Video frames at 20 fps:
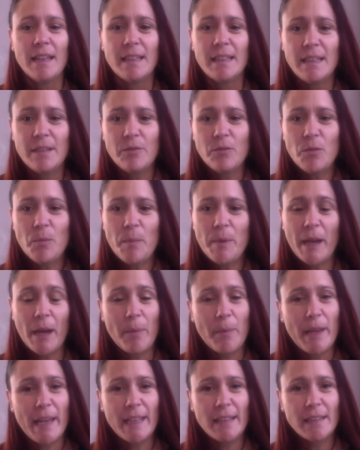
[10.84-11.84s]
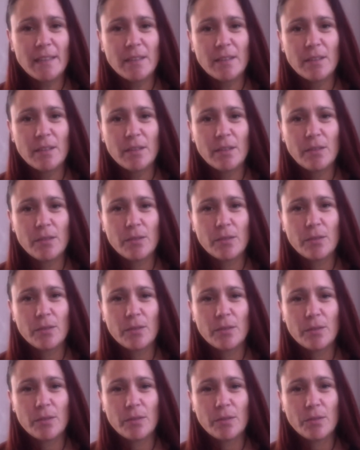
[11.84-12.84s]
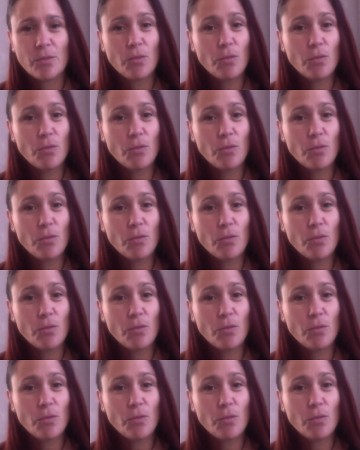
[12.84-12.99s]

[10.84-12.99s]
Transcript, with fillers: qui vont permettre de,